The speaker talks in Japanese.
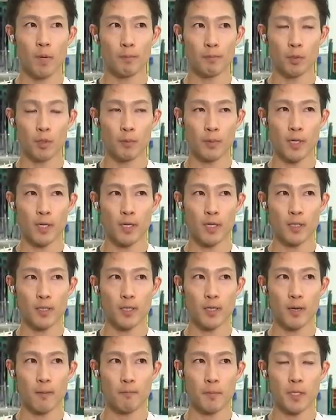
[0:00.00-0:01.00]
ん、まあ、プロペラ
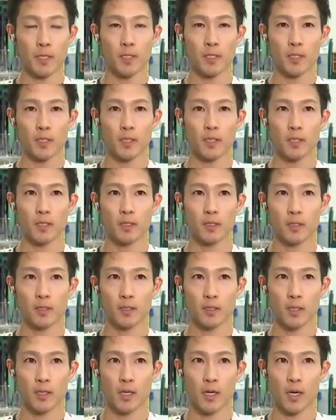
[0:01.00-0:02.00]
であんまり
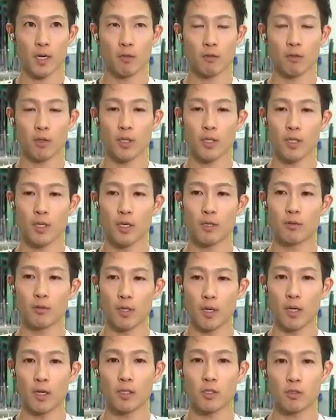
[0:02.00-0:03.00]
反応が出ないの
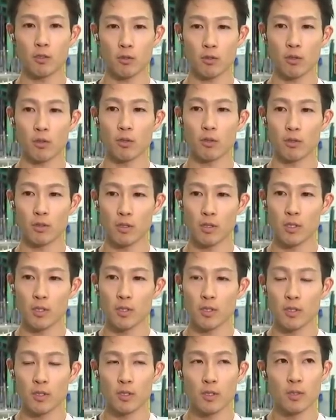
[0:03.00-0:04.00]
でちょっと、
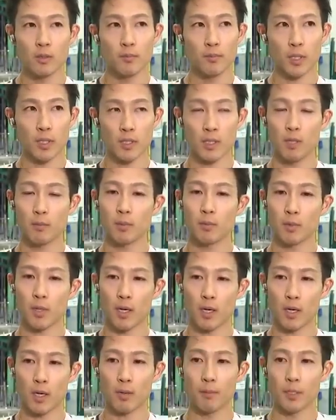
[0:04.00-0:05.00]
まあ、整備も
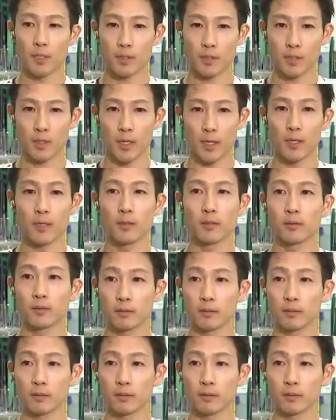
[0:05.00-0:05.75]
考えます、はそうです